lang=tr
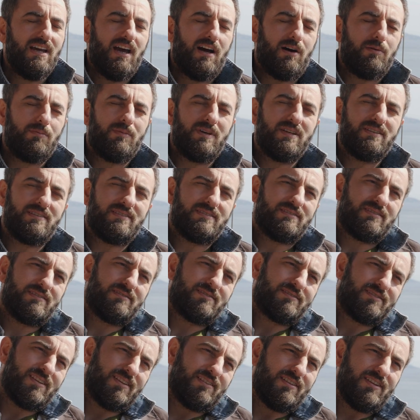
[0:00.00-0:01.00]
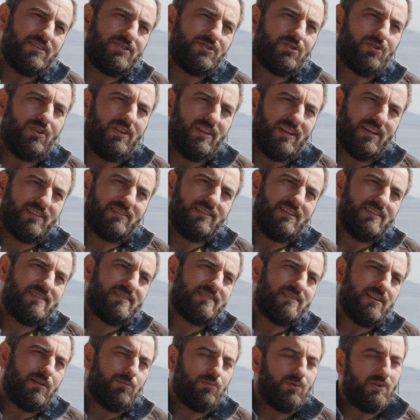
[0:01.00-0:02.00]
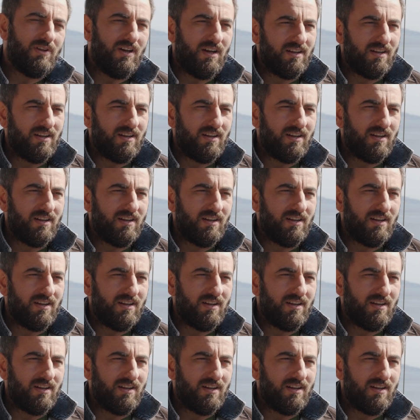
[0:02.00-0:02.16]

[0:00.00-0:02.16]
ama stratejik olarak da İstanbul